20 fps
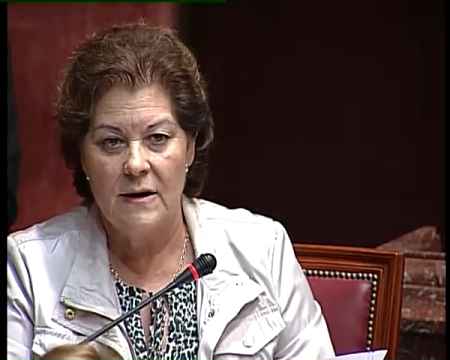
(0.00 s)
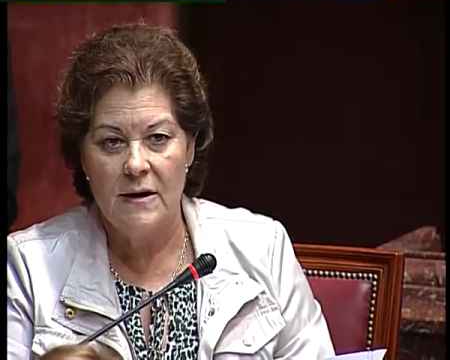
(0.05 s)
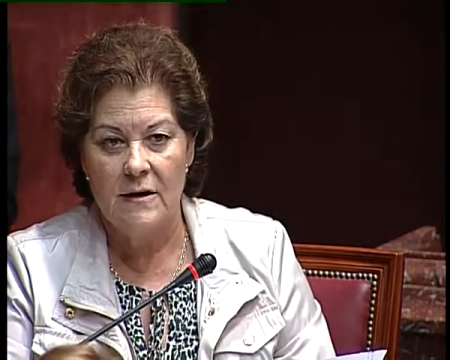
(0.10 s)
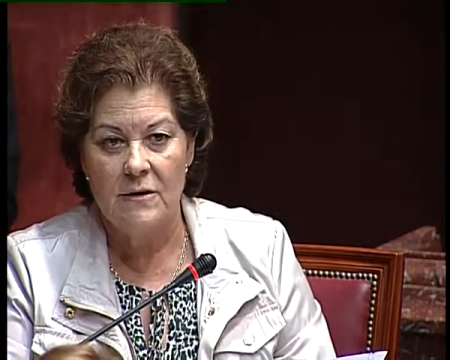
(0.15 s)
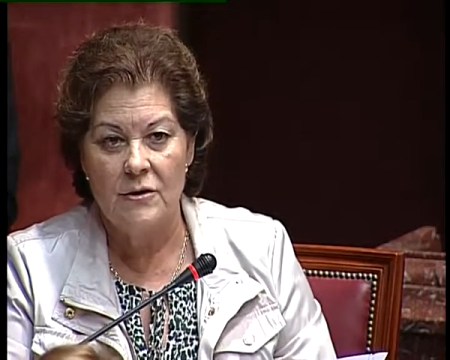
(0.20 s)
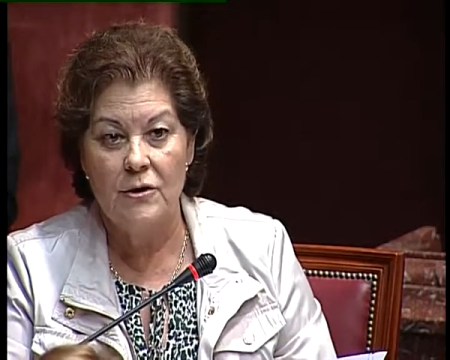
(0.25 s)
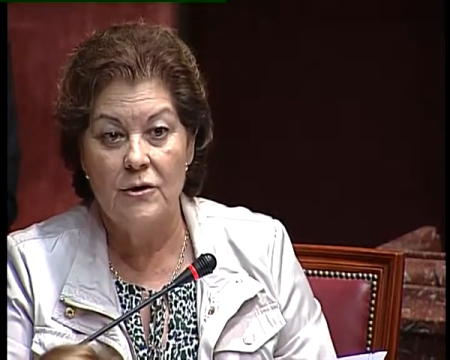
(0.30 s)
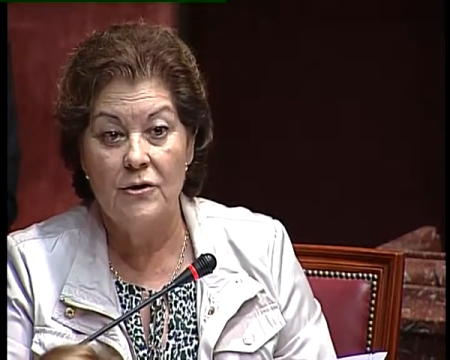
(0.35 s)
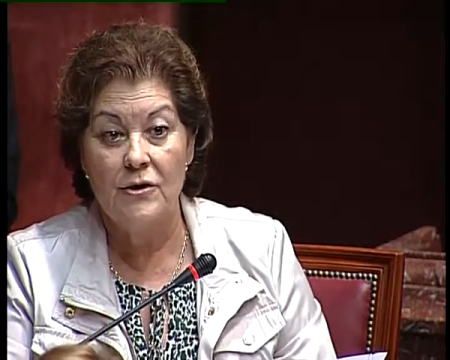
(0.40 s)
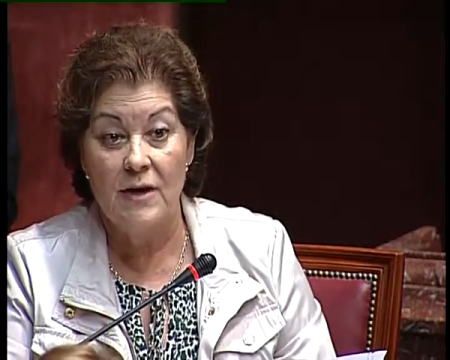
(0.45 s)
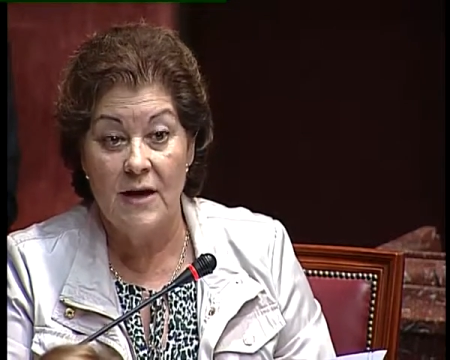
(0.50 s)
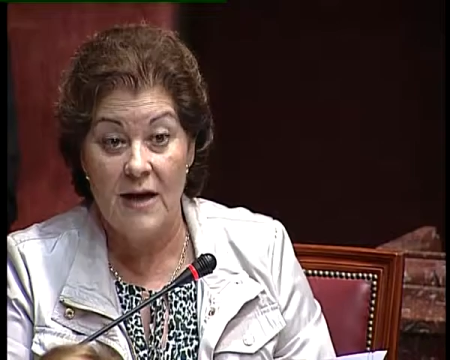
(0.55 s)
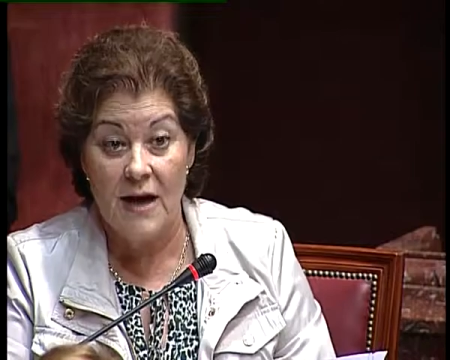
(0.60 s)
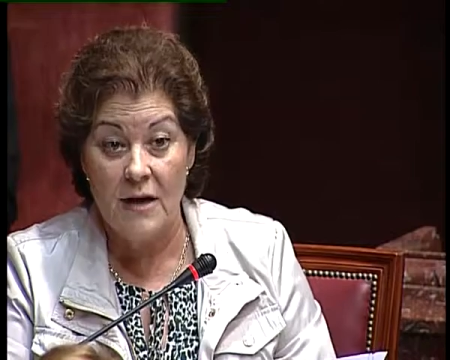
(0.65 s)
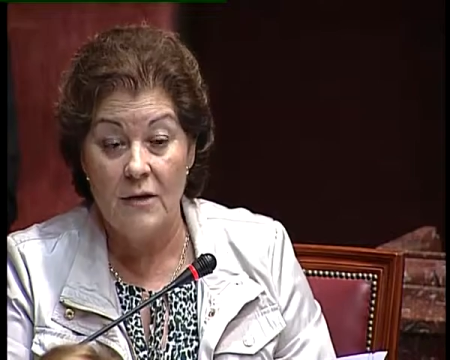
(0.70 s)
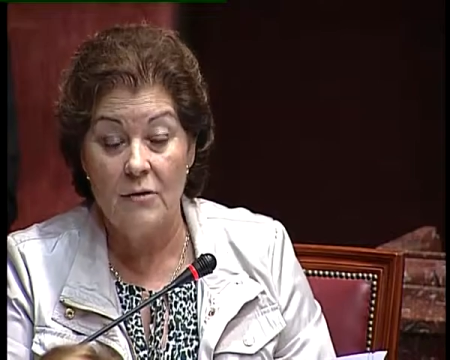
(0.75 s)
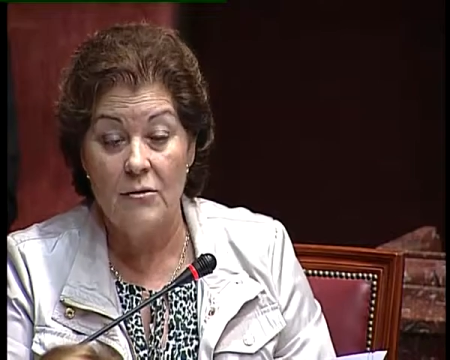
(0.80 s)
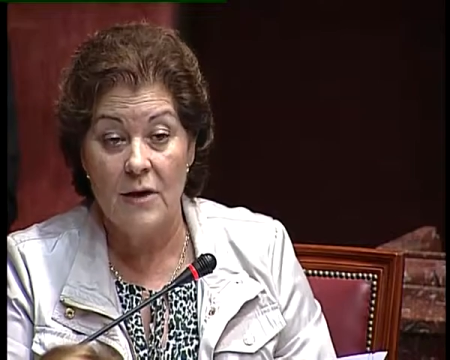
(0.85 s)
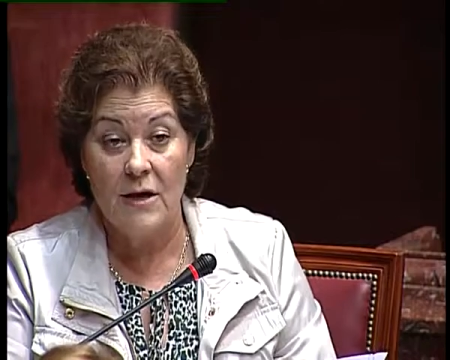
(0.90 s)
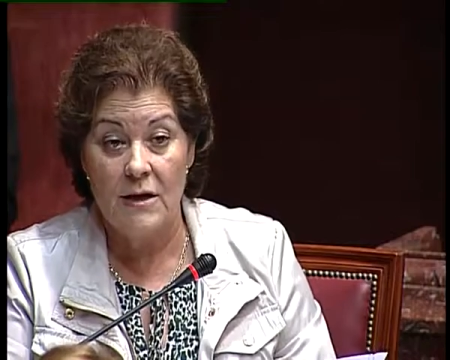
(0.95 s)
donde
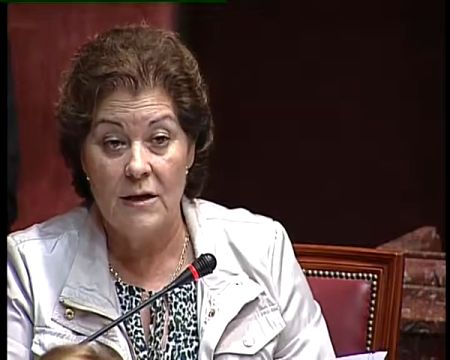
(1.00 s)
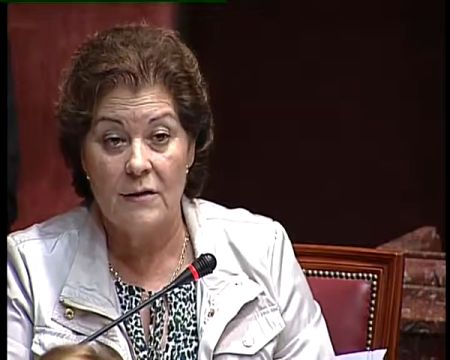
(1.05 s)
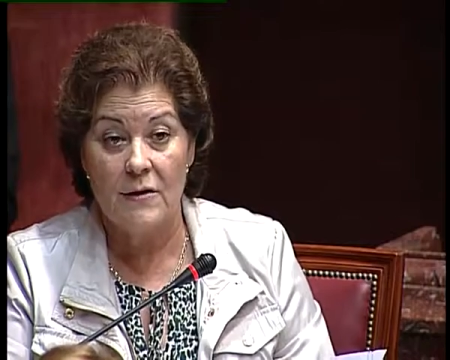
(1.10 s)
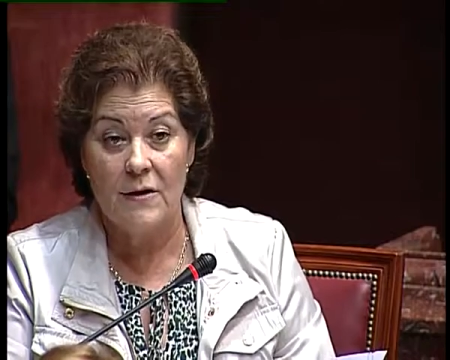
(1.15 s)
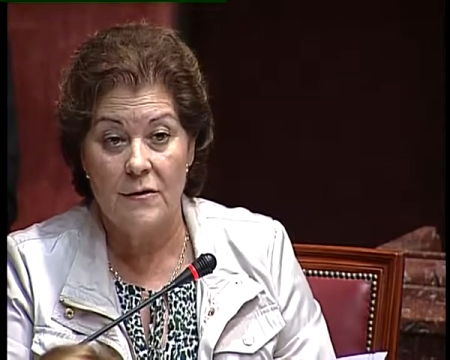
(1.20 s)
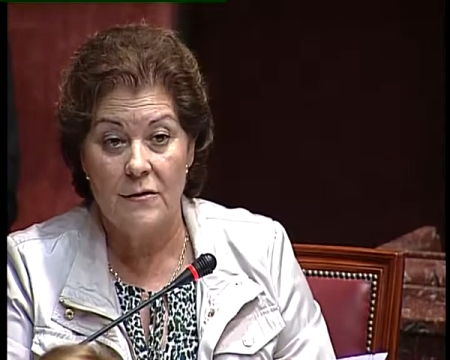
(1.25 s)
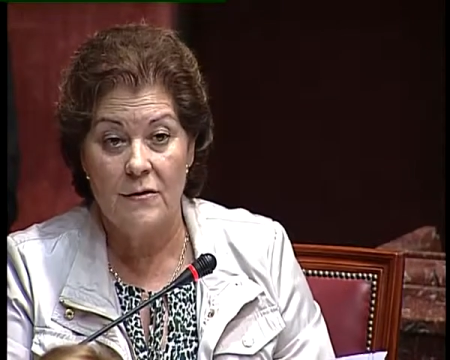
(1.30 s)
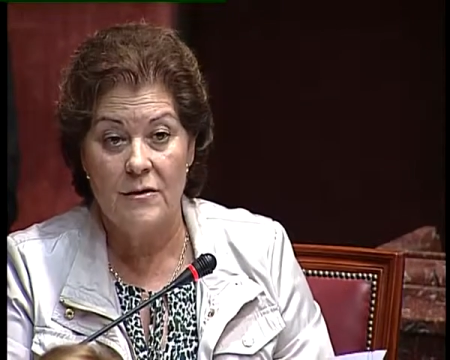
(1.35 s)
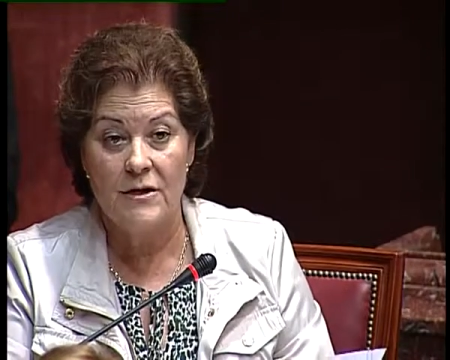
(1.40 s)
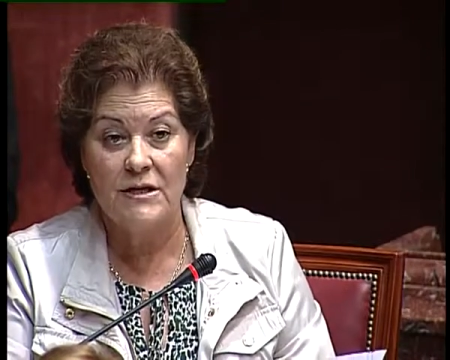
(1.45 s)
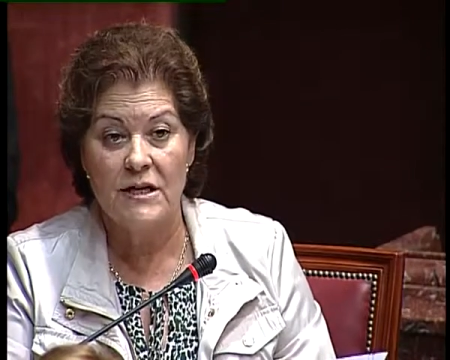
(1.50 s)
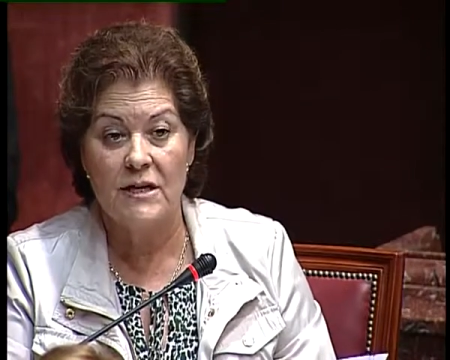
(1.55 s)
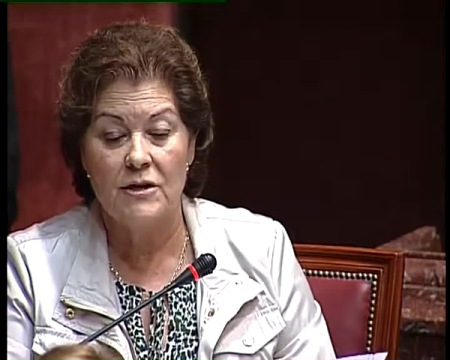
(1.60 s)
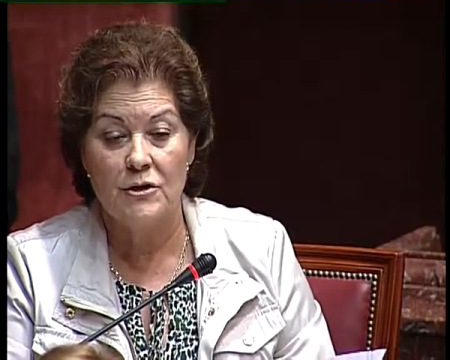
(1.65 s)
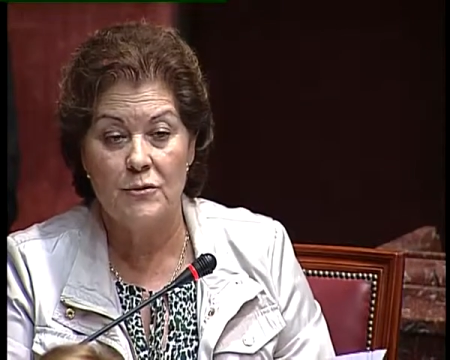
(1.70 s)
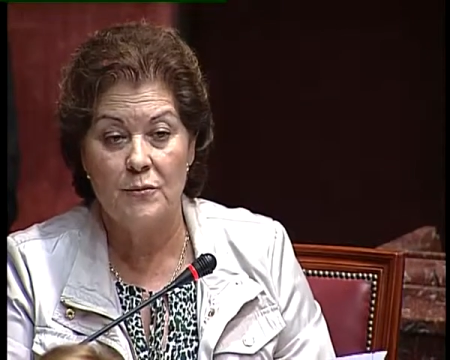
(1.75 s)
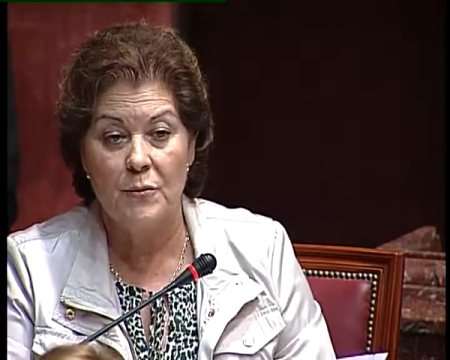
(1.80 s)
hay organizaciones que nos